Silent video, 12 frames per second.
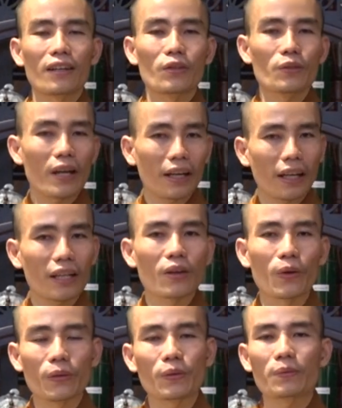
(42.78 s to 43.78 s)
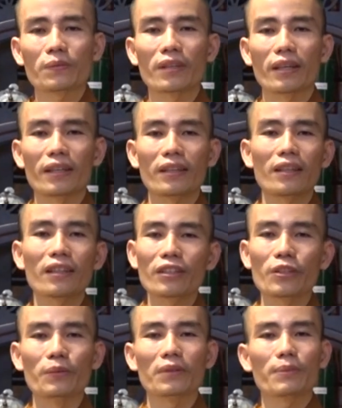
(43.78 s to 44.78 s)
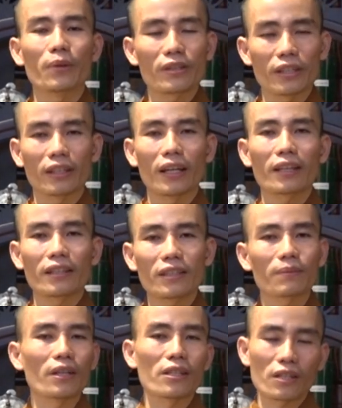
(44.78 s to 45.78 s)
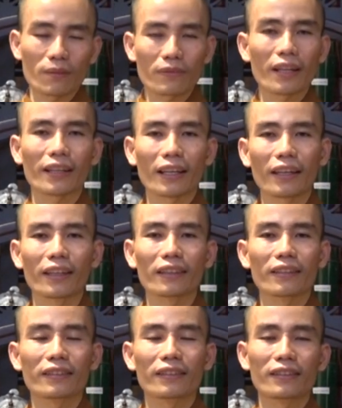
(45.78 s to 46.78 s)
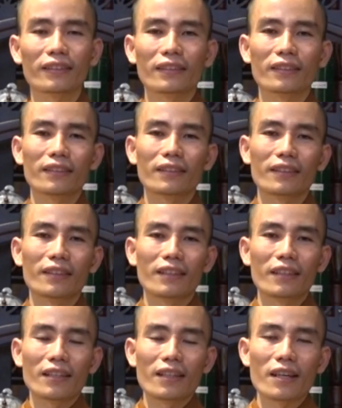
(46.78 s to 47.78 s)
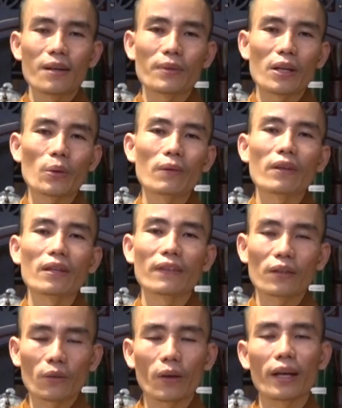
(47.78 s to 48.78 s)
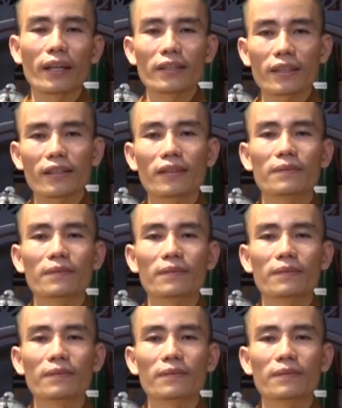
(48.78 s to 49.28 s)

rút ra cái nội dung để ứng dụng cái mẫu chuyện ấy trong đời sống hàng ngày. Hôm nay quý vị vẫn khỏe chứ?